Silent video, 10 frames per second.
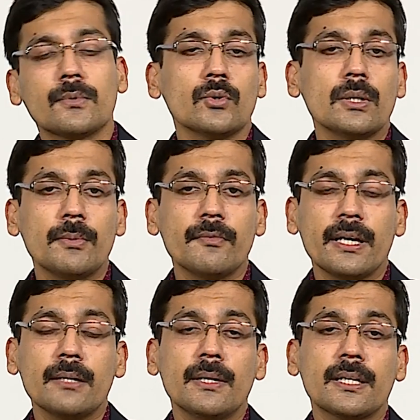துடிப்பு
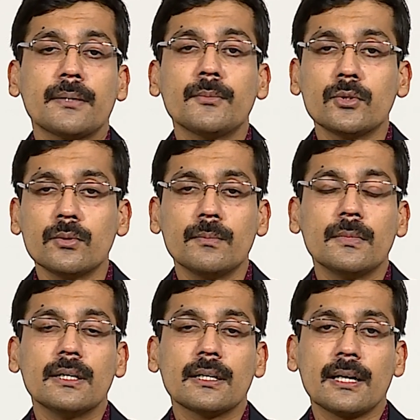வேகமாக இருக்கும்போதும்
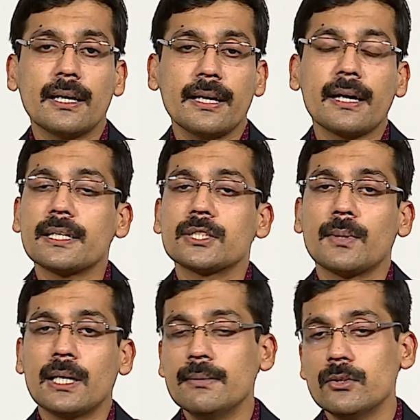கார்டியக் அரெஸ்ட்
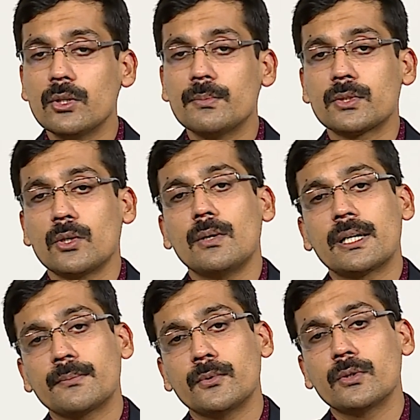வரலாம் துடிப்பு ஸ்லோவாக
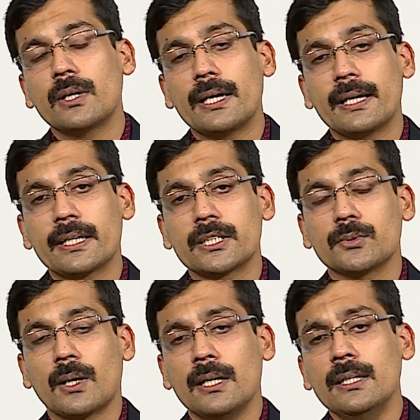இருக்கும்போதும் கார்டியக்
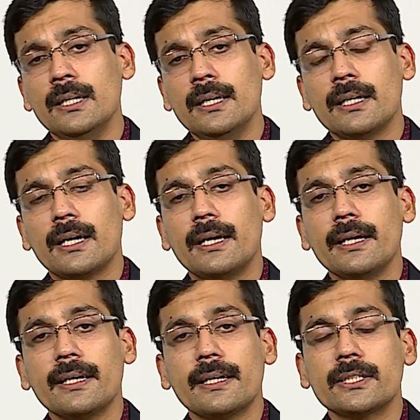அரெஸ்ட் வரலாம்
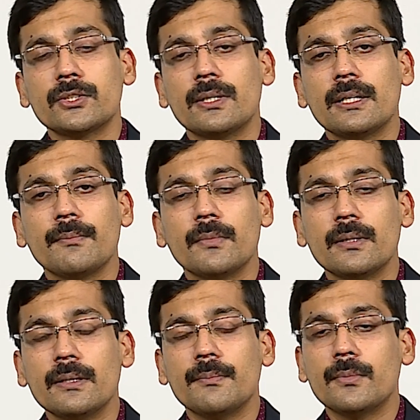கார்டியக் அரெஸ்ட்டோட
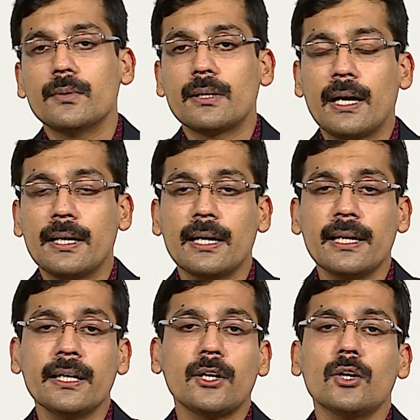ஒரு
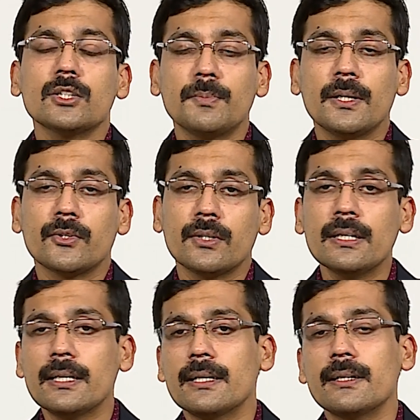அண்டர்லைன் காஸ் பார்த்தோன்னா
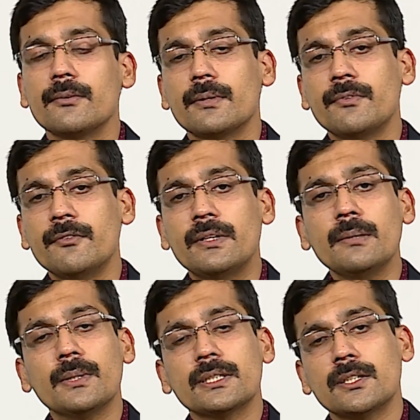ஒரு ஃபிஃப்டி
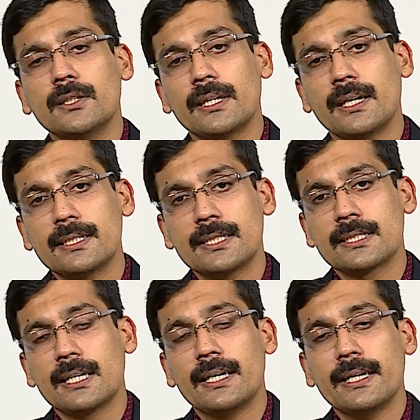பர்சன்ட் ஆஃப் கேசஸ்
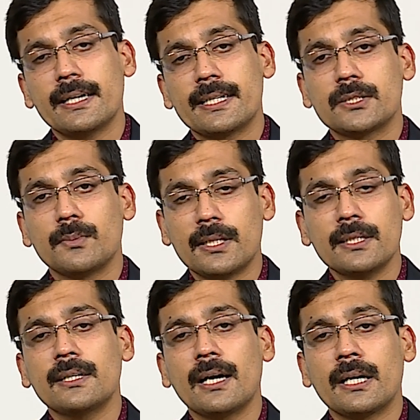கார்டியக் அரெஸ்ட்
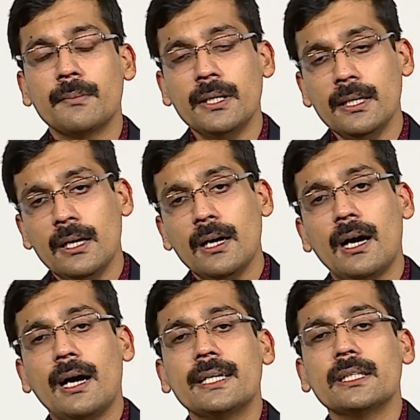வரதுக்கு காரணமே
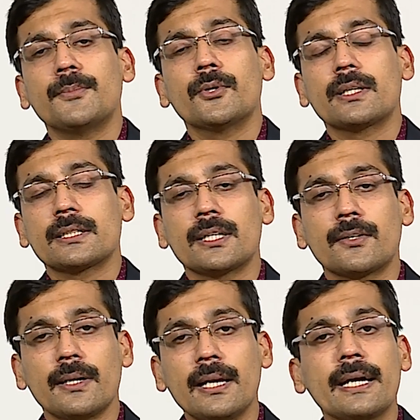ஹார்ட்டுக்கு போகிற ரத்த
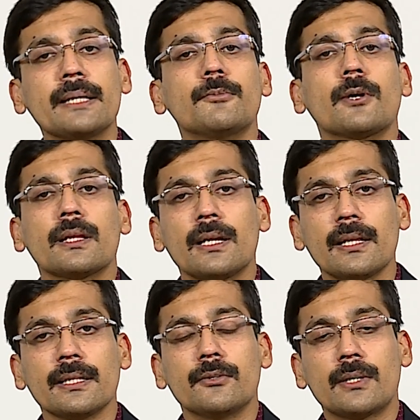குழாயில் அடை
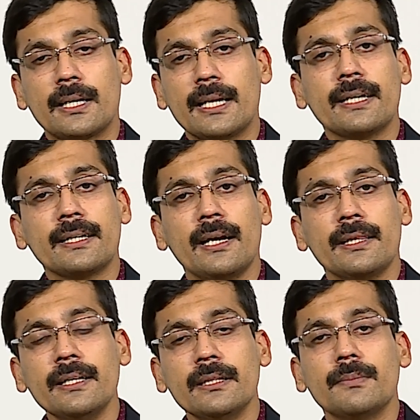போகிறதுனால தான் ஒரு அட்டாக்னால
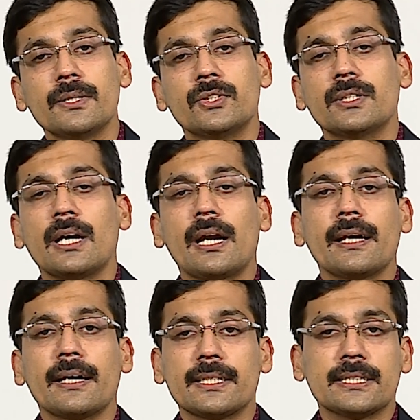தான் இந்த பேஷண்ட்
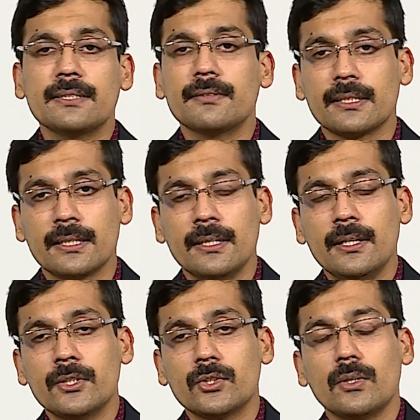கார்டியக் அரெஸ்ட்டே வருது
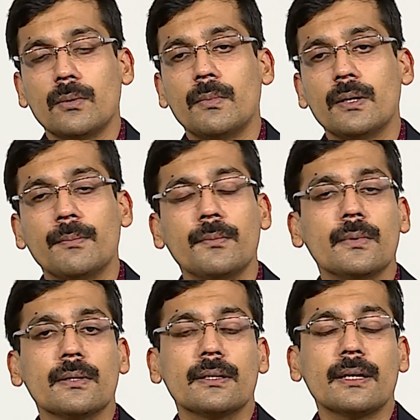ஸோ
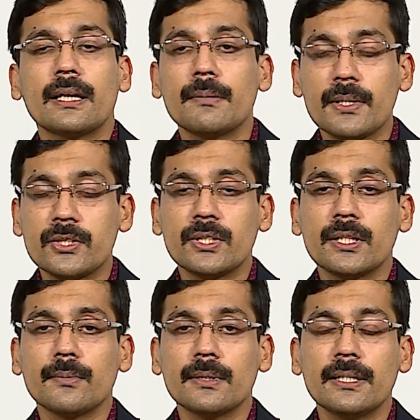நிறைய
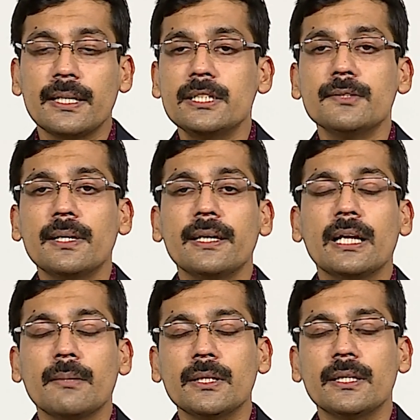பேஷண்ட்டுக்கு வந்து நெஞ்சு வலி
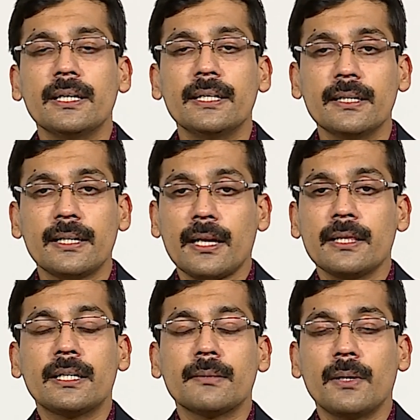இல்லாமல் திடீர்னு
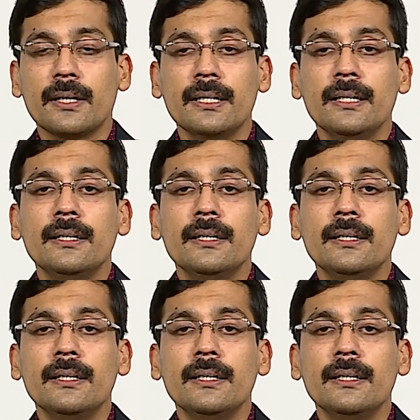நடந்துகிட்ருப்பாங்க